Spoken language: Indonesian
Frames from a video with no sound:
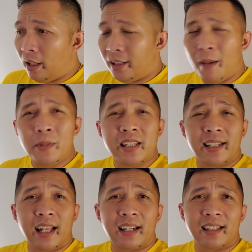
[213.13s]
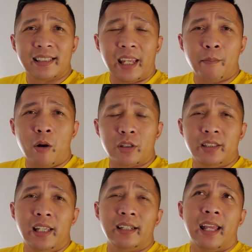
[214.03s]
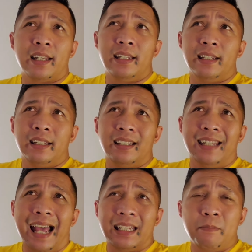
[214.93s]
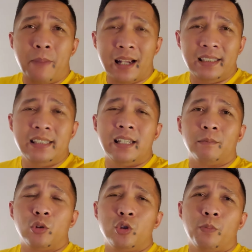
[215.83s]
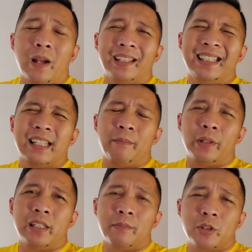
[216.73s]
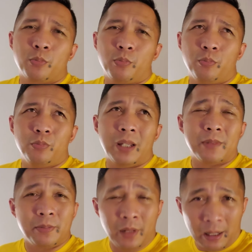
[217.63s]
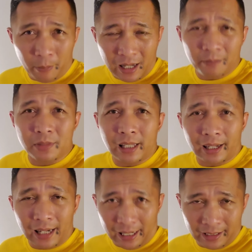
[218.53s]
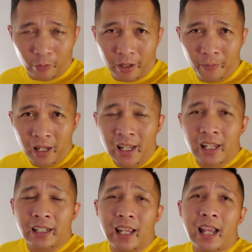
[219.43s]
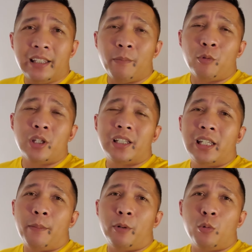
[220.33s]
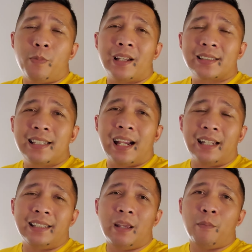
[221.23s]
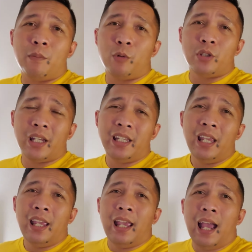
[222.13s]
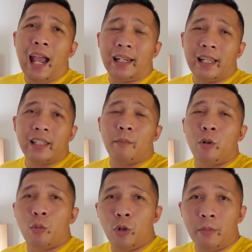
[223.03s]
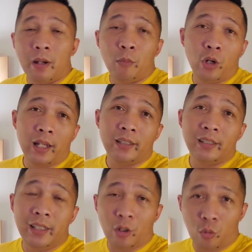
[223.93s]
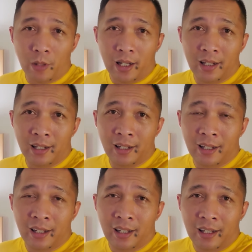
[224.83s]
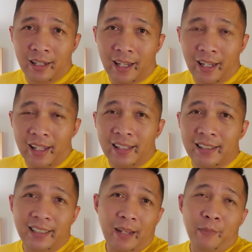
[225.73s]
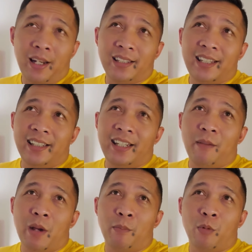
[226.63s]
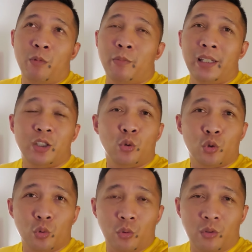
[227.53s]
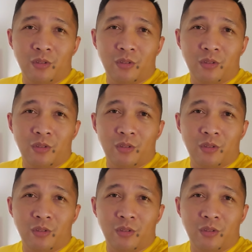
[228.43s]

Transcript: dia menceritakan ke saya bahwa dia dari dari pagi jam 7 pagi sampai jam jam 9 malam saya naik Grab, dia hanya punya tiga penumpang sedangkan dia mempunyai anak yang berumur 5 bulan di rumah. Oke, okay? dia bilang dia tidak mampu membeli susu